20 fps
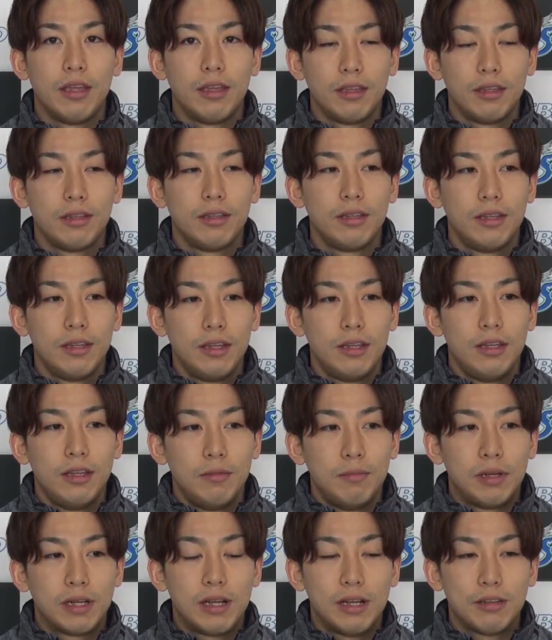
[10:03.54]
うん、
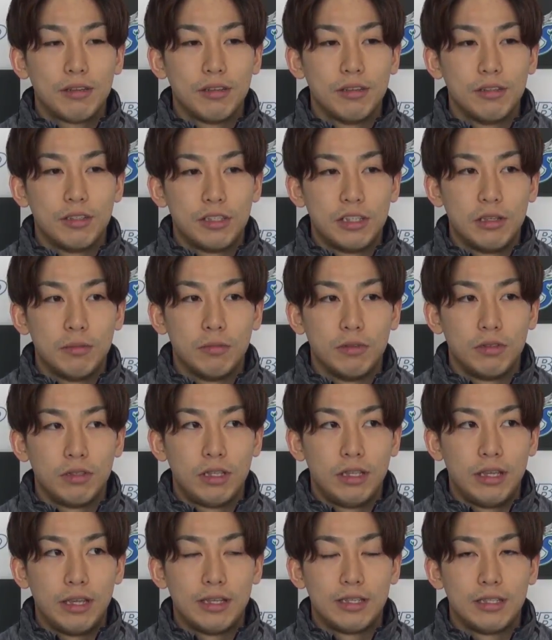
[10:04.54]
各チーム
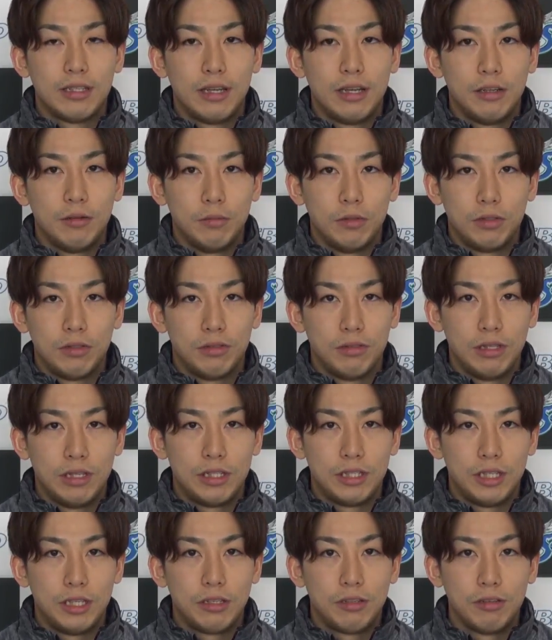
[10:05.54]
TSR もそうで
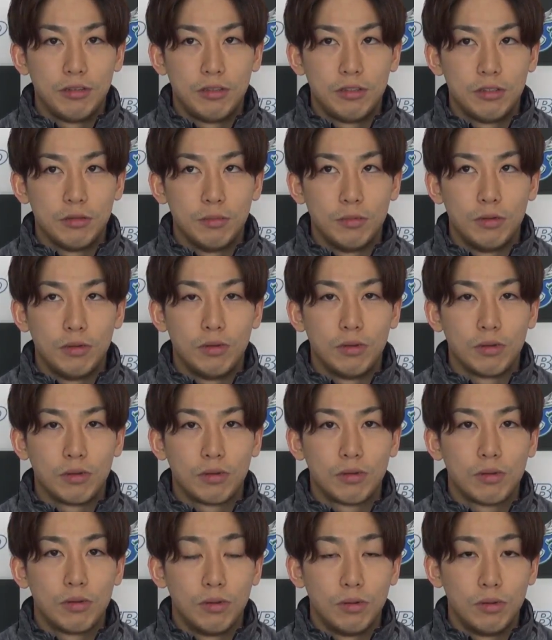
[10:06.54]
すしグッズ
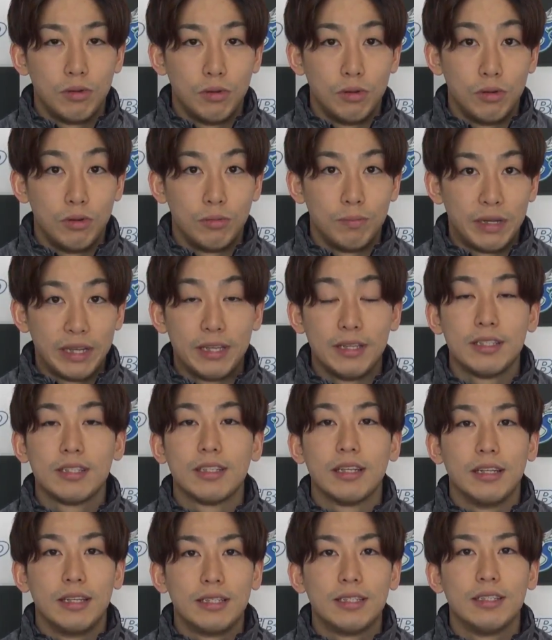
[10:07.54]
も広報、まあ、
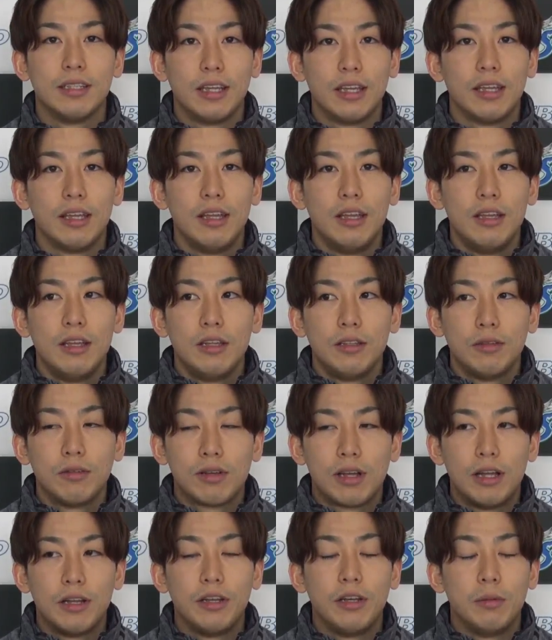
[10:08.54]
インスタですね、うん、の
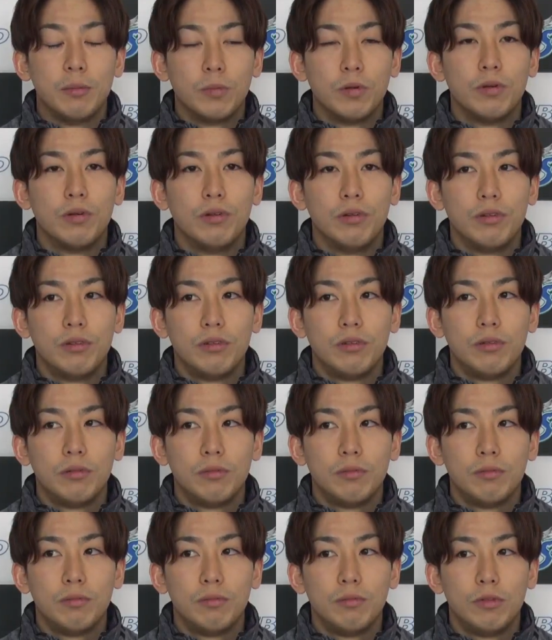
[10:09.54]
管理も
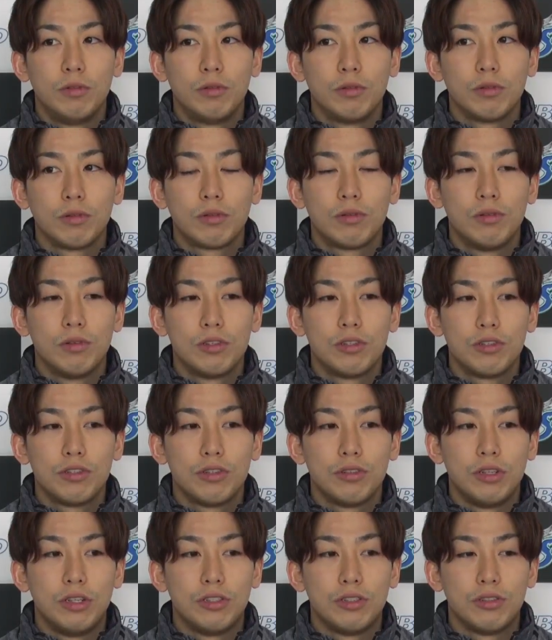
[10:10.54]
もうこう
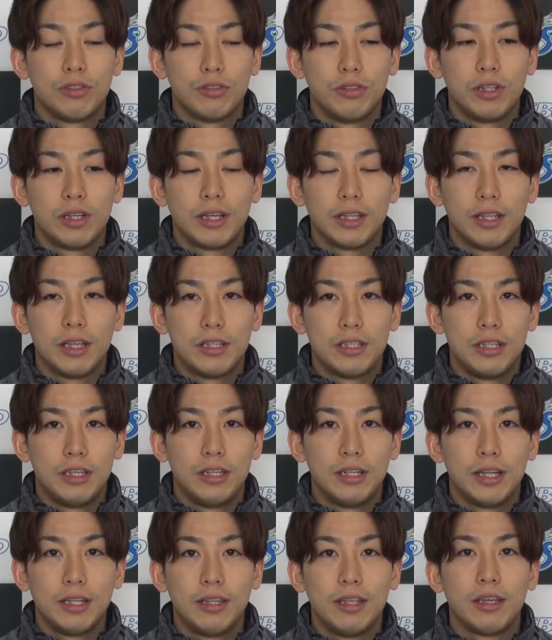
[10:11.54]
徐々に徐々に形
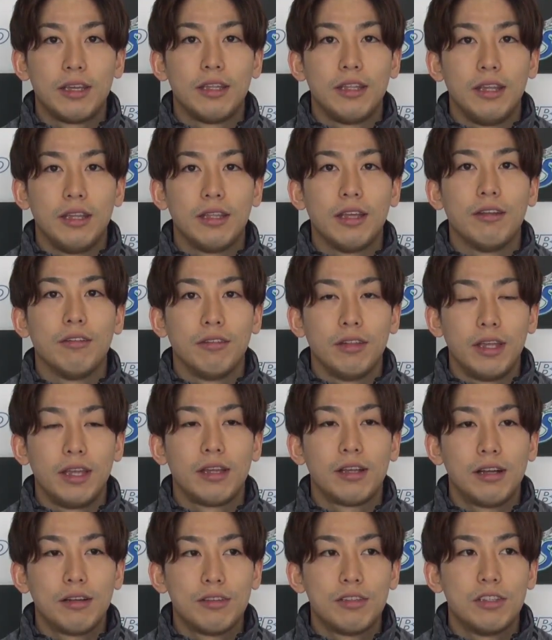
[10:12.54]
になってきていたの
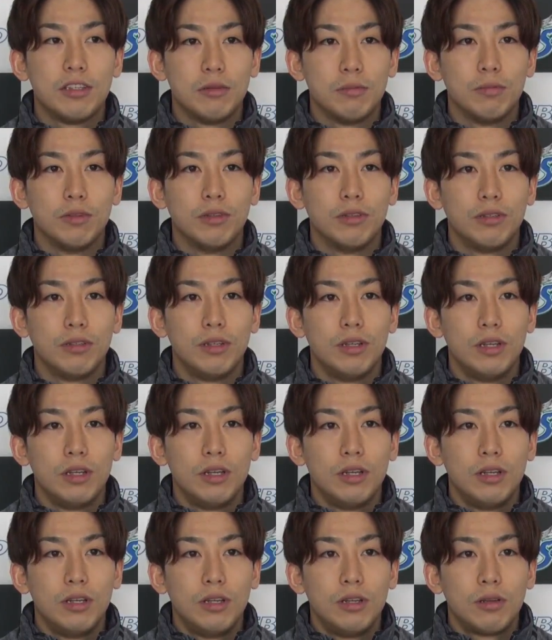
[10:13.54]
で各チーム
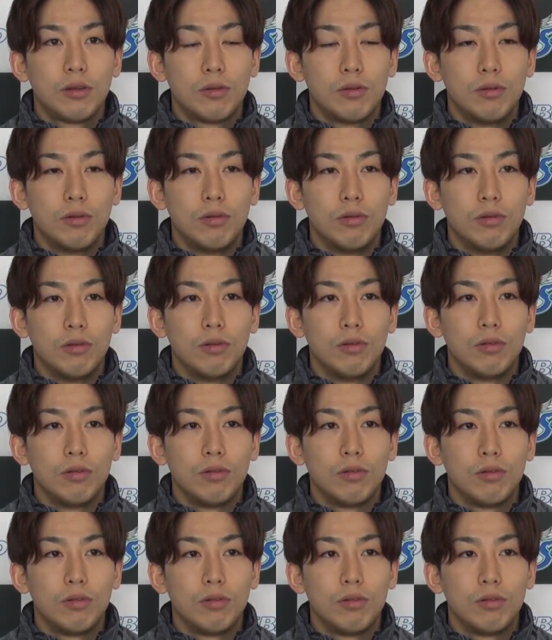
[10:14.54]
こ